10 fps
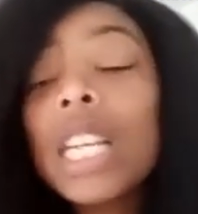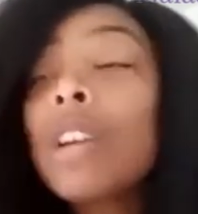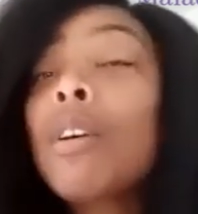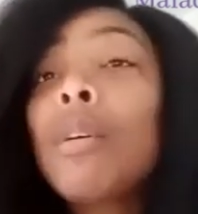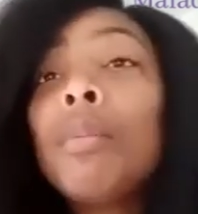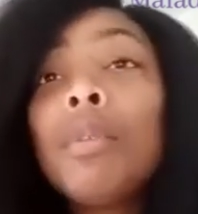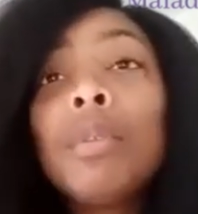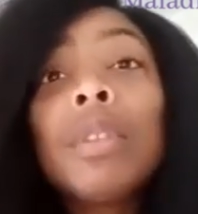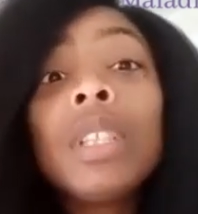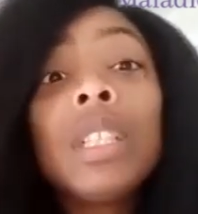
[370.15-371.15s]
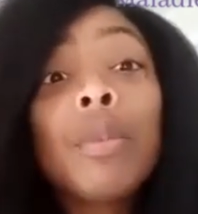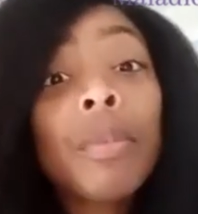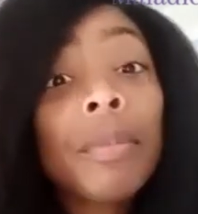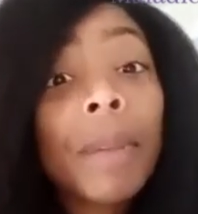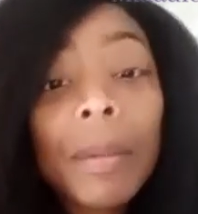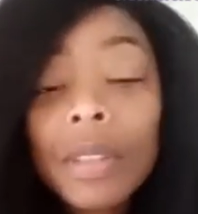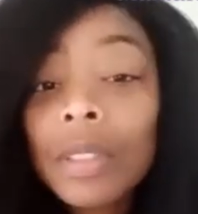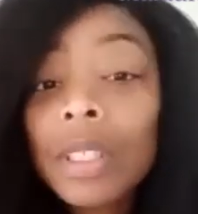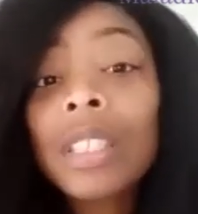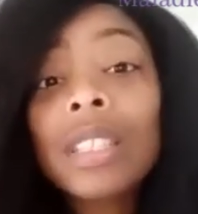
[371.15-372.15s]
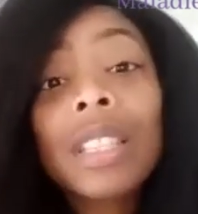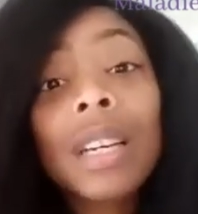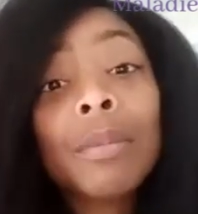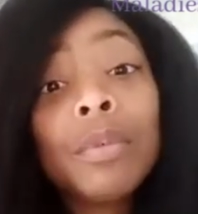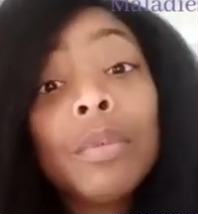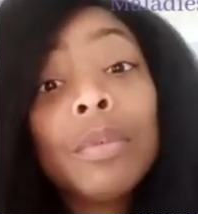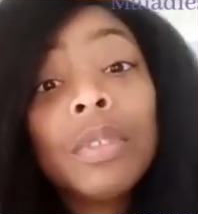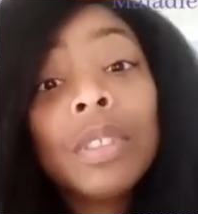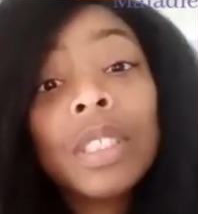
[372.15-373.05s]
Il y a encore beaucoup qui ne peuvent pas parce qu'il y a un tabou